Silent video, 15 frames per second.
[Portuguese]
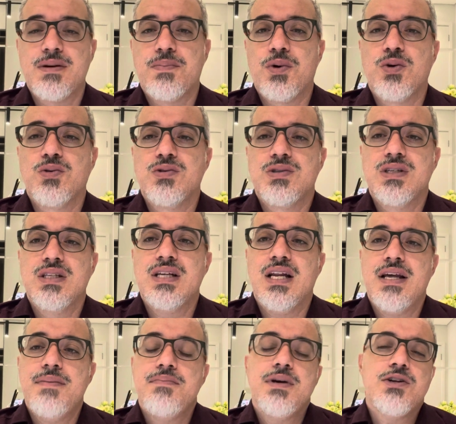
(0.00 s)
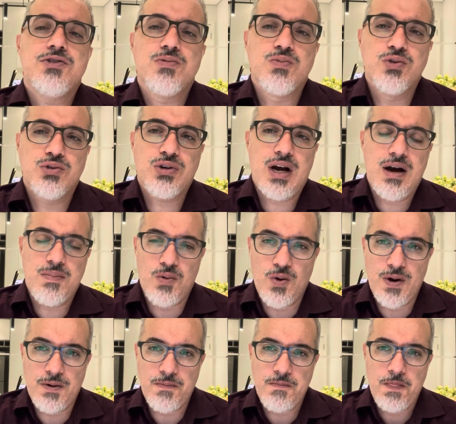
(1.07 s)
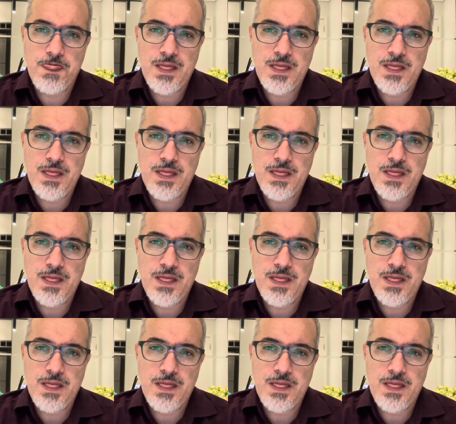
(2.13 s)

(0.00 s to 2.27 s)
produzida, ela emite muito carbono.